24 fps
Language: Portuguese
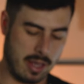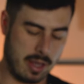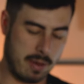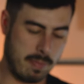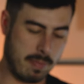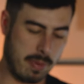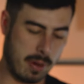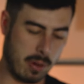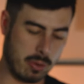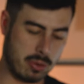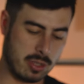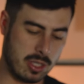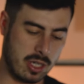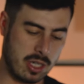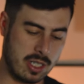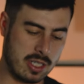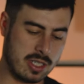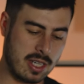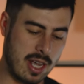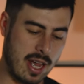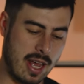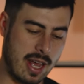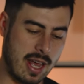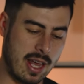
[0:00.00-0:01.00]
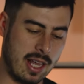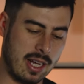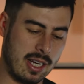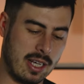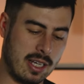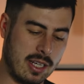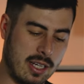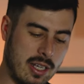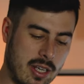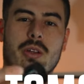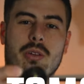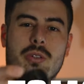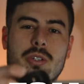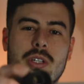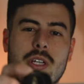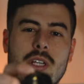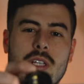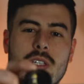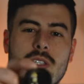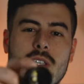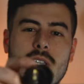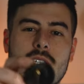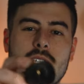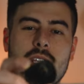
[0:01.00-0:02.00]
E para utilizar ela, eu
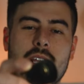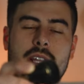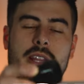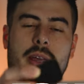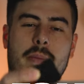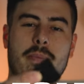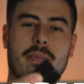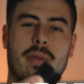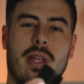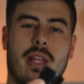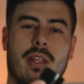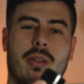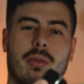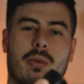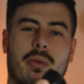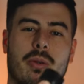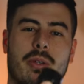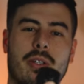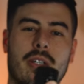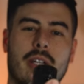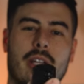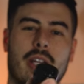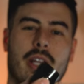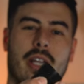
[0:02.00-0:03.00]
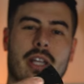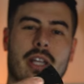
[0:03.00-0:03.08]
utilizo esse adaptador,